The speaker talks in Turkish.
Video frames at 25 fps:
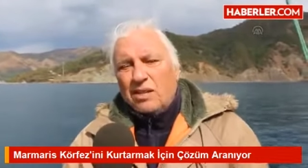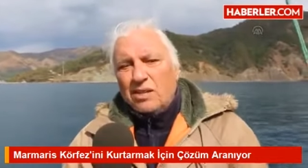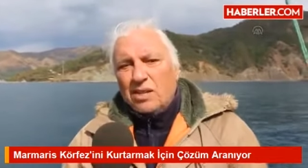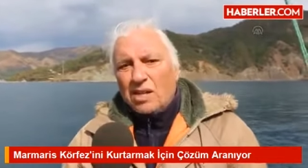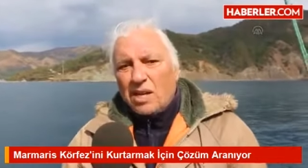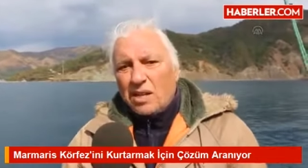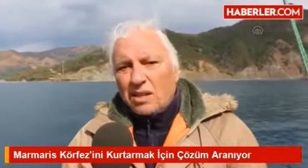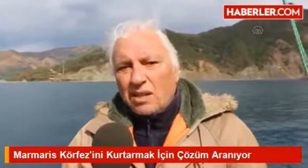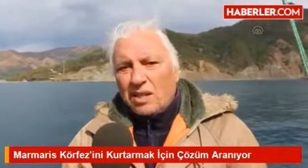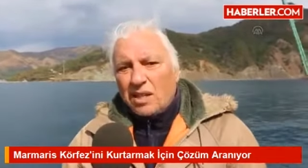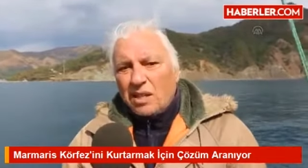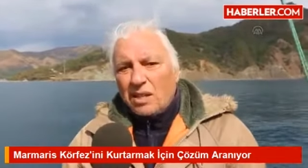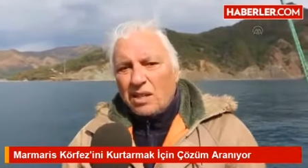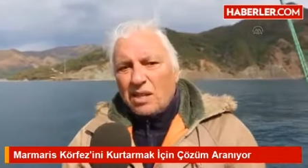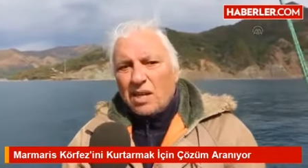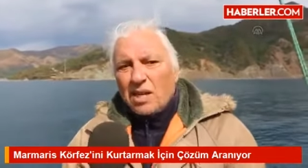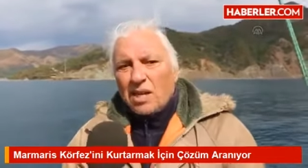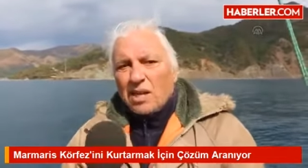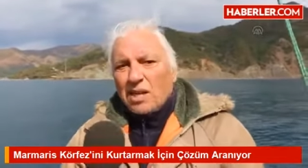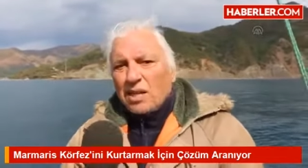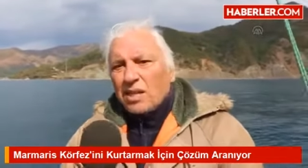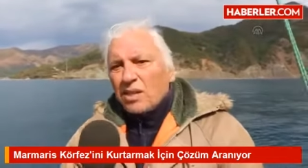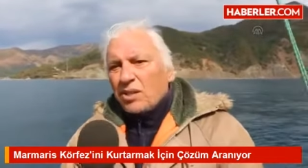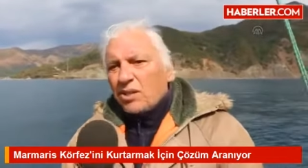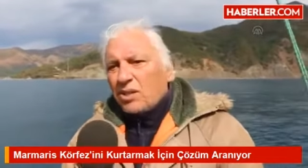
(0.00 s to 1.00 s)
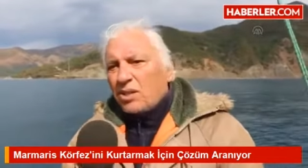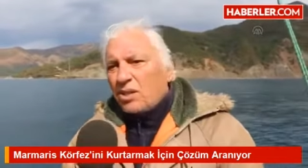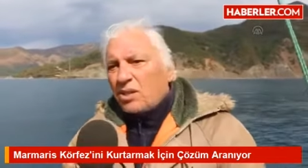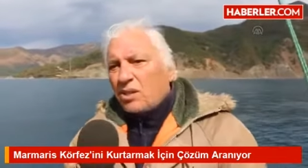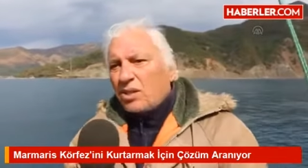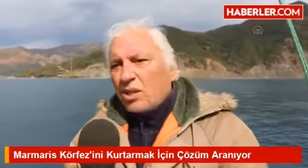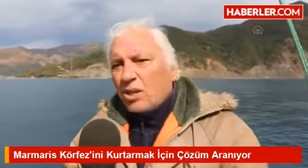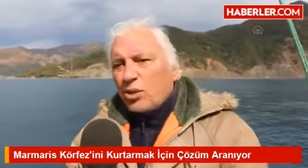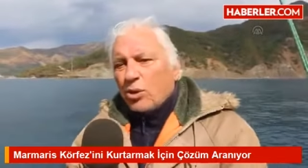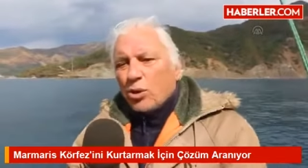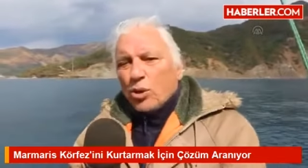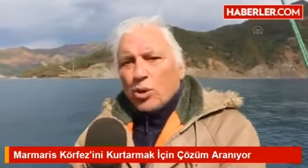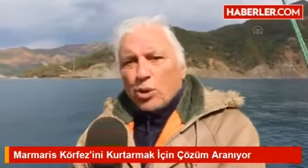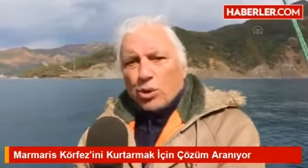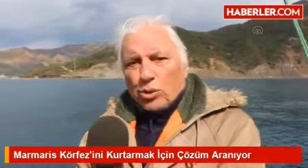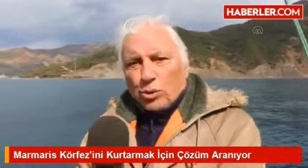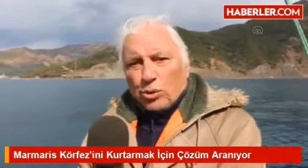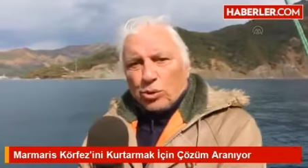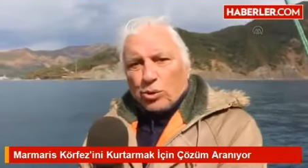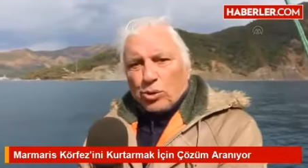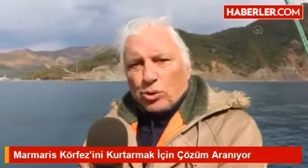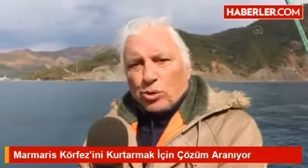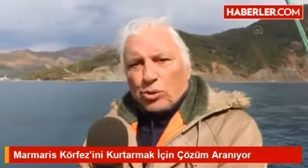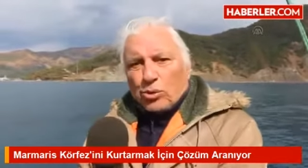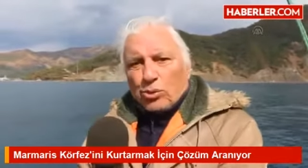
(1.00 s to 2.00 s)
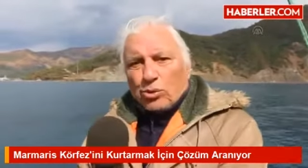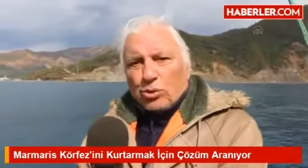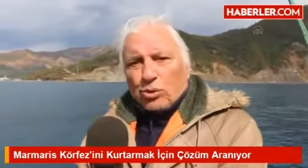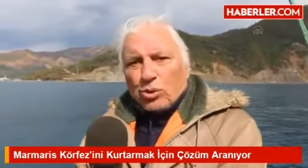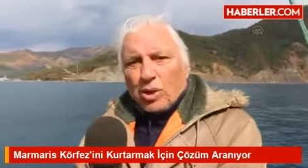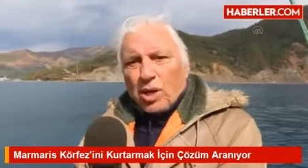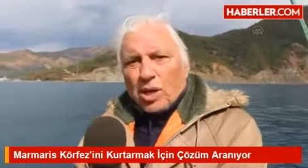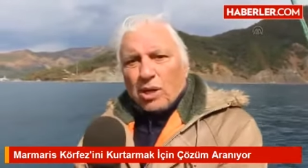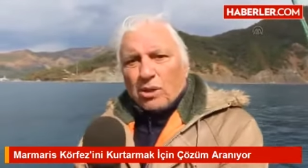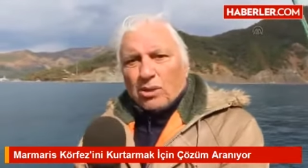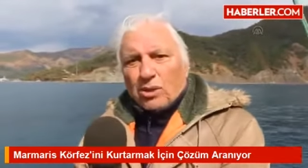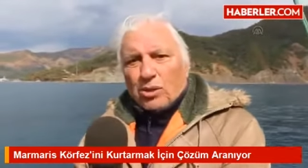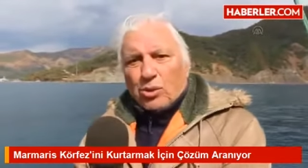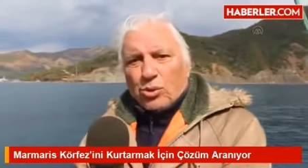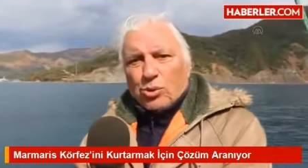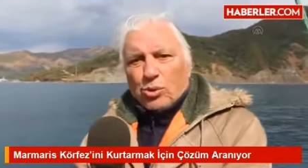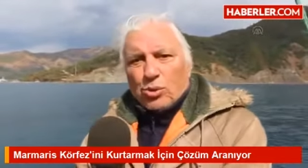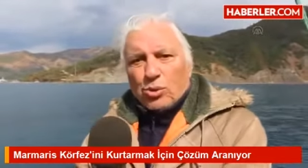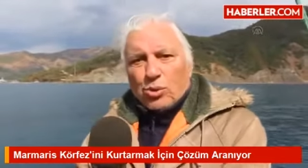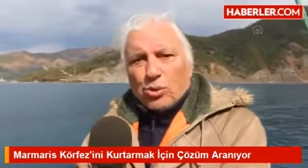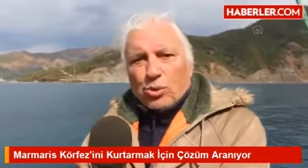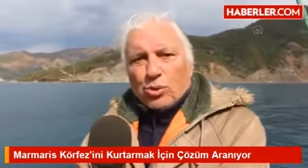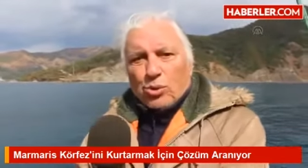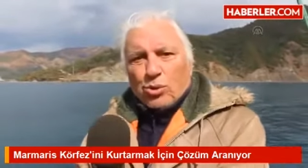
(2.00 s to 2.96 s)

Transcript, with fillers: Zaten siz de gördünüz artık suyun